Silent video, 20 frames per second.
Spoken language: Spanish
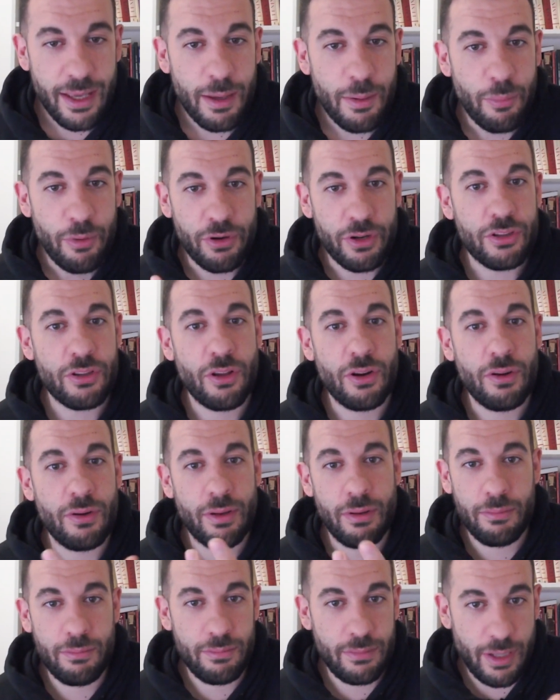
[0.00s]
poniendo
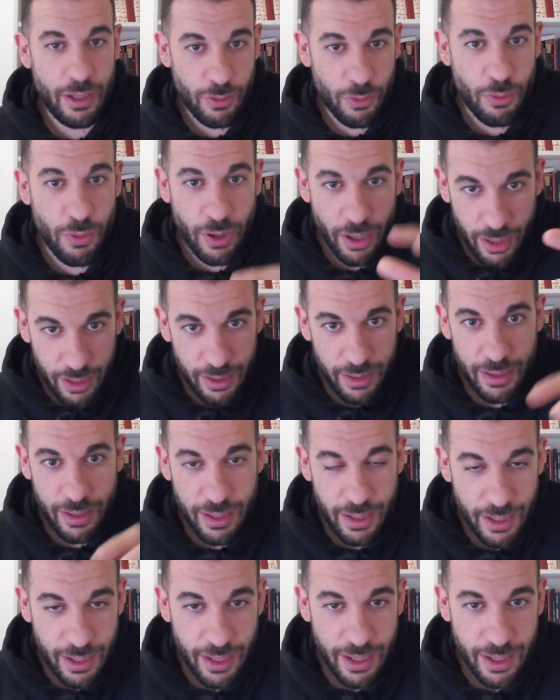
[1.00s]
em, en Google
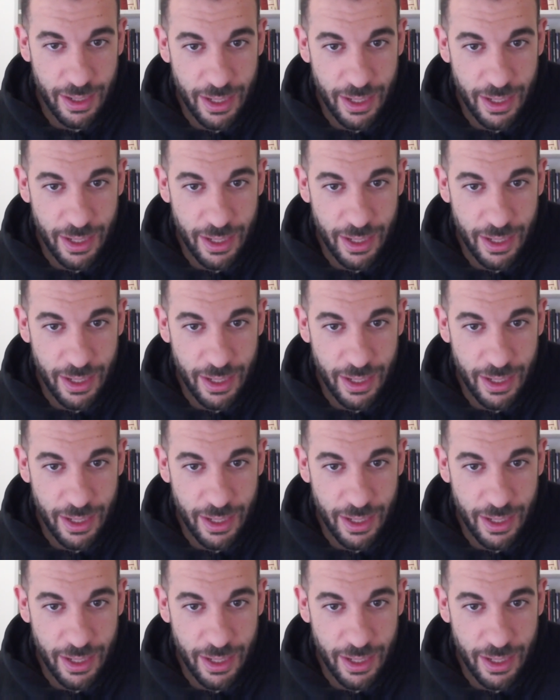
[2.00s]
eh,